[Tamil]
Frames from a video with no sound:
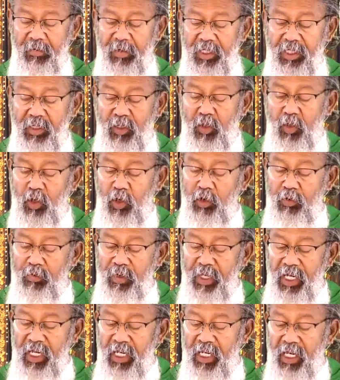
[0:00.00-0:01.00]
உமது
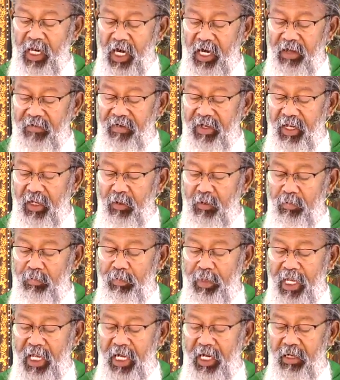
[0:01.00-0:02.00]
கோவிலின் நடுவில் உம்
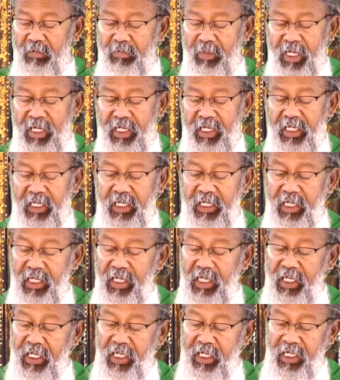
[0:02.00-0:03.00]
பேரன்பை
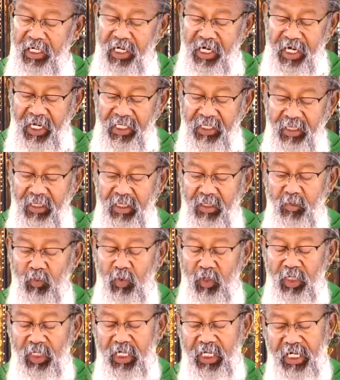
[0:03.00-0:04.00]
நினைந்து
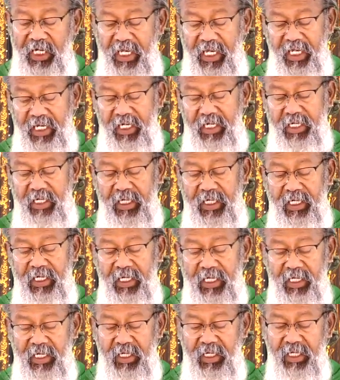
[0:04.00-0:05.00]
உருகினேன்
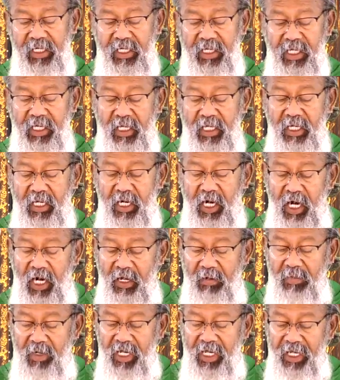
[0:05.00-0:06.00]

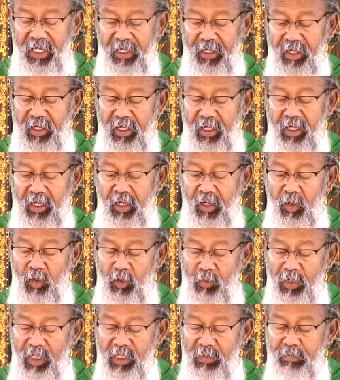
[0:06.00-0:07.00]
கடவுளே
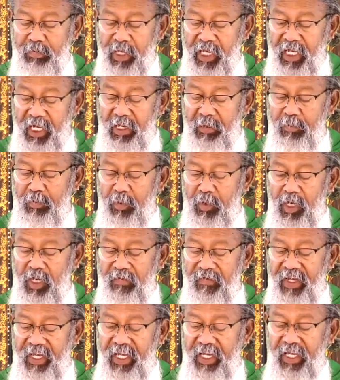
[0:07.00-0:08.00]
உமது பெயரைப்
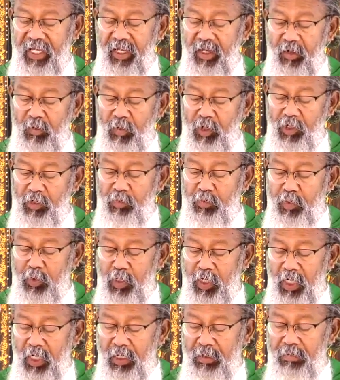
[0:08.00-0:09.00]
போலவே உமது
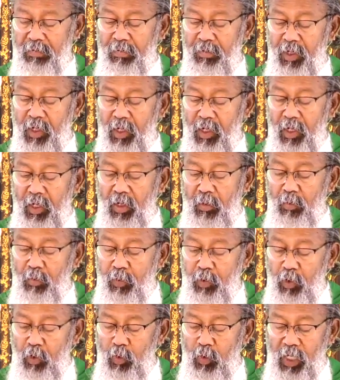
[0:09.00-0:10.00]
புகழும்
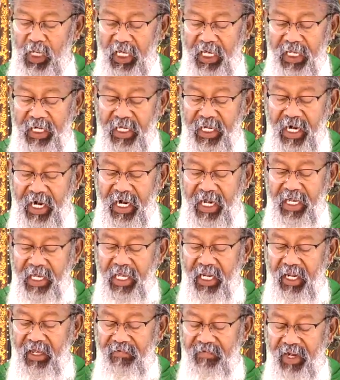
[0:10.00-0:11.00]
பூவுலகின் கடை
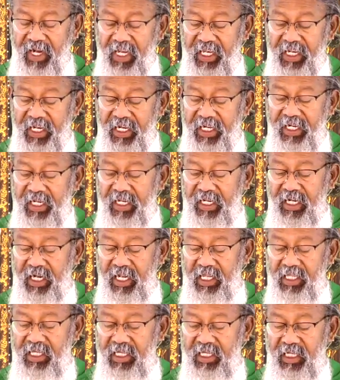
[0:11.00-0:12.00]
எல்லை வரை
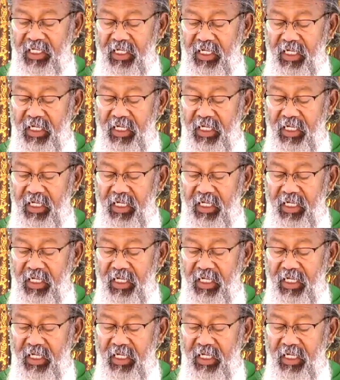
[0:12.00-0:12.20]
எட்டுகின்றது